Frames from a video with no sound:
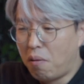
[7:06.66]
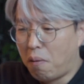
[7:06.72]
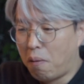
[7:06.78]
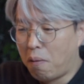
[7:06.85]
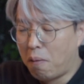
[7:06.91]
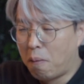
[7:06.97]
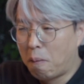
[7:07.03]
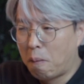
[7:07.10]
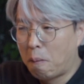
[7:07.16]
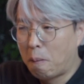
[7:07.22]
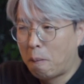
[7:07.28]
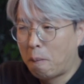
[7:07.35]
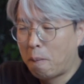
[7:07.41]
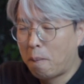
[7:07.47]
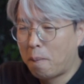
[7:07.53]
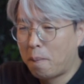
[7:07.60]

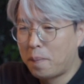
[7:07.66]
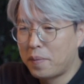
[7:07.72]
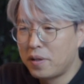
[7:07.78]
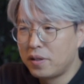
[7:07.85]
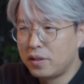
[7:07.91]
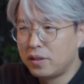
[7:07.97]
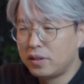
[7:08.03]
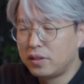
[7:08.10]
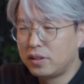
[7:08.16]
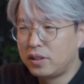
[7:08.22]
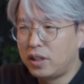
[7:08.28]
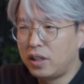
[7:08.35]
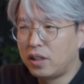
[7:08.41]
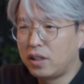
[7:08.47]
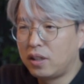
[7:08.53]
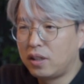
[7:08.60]
어,
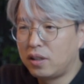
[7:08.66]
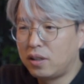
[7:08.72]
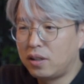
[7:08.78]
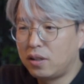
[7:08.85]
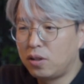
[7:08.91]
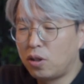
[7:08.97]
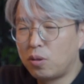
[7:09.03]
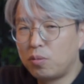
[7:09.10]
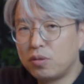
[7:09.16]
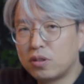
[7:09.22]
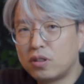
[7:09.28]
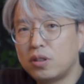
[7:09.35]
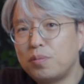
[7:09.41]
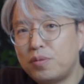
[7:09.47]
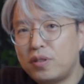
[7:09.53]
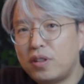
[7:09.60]
제가 여러분
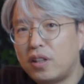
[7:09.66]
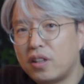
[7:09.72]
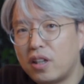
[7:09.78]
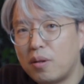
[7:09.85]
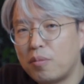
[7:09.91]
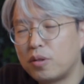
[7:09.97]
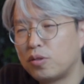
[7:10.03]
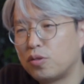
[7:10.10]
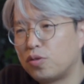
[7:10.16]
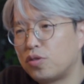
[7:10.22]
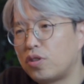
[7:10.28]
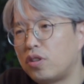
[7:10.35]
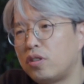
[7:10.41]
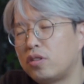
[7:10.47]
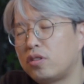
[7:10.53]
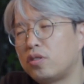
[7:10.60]
그분한테 한
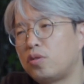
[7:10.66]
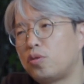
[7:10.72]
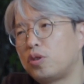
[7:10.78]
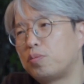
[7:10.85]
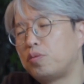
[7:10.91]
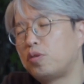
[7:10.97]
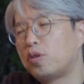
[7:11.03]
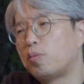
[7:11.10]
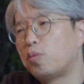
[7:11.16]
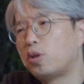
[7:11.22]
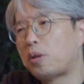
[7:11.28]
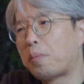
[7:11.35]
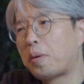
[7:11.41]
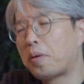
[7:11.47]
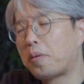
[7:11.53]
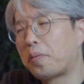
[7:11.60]
추천을 드리고 싶은 건
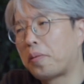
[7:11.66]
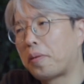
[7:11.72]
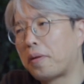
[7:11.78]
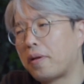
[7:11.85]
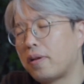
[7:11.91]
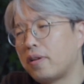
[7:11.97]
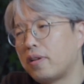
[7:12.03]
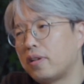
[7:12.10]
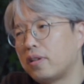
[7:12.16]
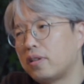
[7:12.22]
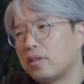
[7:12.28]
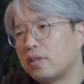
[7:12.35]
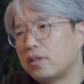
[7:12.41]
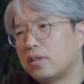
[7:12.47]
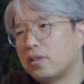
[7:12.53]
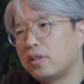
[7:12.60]
뭐냐면
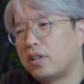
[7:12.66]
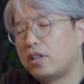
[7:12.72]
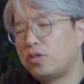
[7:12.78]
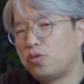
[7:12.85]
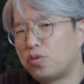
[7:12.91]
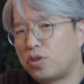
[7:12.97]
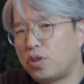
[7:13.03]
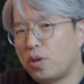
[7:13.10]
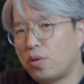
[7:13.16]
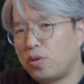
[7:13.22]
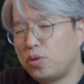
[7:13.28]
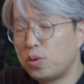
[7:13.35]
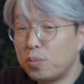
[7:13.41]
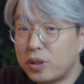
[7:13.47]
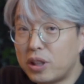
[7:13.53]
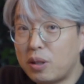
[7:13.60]

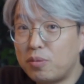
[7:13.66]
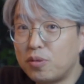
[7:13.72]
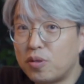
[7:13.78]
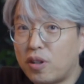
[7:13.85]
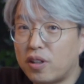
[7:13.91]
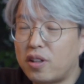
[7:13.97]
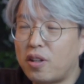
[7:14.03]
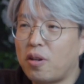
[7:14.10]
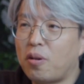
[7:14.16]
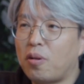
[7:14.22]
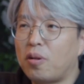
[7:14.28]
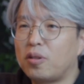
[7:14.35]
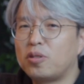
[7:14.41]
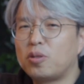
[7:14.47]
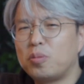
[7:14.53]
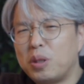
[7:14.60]
6개월은 좀 짧은 것
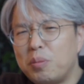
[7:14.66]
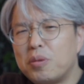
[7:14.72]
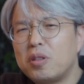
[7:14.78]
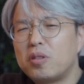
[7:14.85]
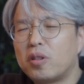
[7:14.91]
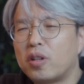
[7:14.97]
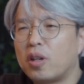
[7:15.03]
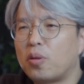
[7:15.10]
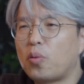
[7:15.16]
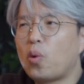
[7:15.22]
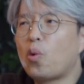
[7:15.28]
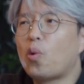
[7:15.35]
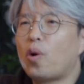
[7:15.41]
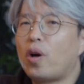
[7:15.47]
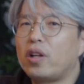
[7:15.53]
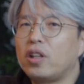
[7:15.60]
같아요. 좀
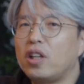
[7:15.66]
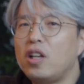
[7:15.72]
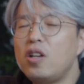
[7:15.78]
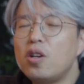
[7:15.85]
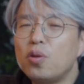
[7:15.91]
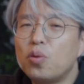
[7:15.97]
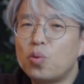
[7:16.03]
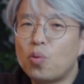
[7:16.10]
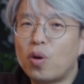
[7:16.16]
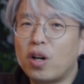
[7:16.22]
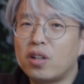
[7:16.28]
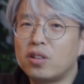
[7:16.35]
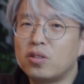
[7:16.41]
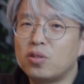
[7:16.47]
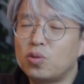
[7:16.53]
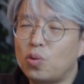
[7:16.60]
힘들더라도 한 1년
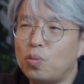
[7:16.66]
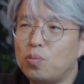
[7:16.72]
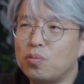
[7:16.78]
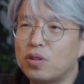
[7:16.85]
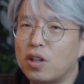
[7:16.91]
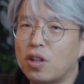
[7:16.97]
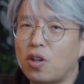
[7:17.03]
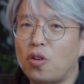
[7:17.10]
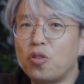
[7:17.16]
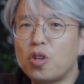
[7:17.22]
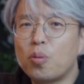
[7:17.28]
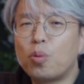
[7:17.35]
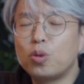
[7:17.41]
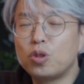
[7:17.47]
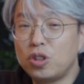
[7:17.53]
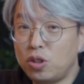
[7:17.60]
동안은 좀
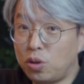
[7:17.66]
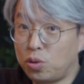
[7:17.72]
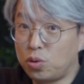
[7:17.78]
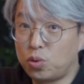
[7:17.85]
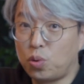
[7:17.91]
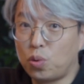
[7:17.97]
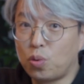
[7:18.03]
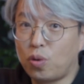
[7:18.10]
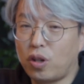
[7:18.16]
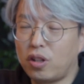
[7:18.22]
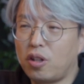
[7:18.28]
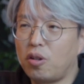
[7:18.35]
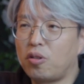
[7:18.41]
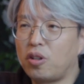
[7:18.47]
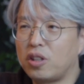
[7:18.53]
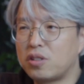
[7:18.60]
견뎌보시는 것도 좋을 것
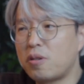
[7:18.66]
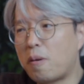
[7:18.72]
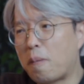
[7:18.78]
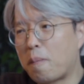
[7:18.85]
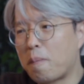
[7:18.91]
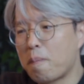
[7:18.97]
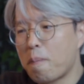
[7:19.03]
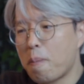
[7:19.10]
같아요. 그래서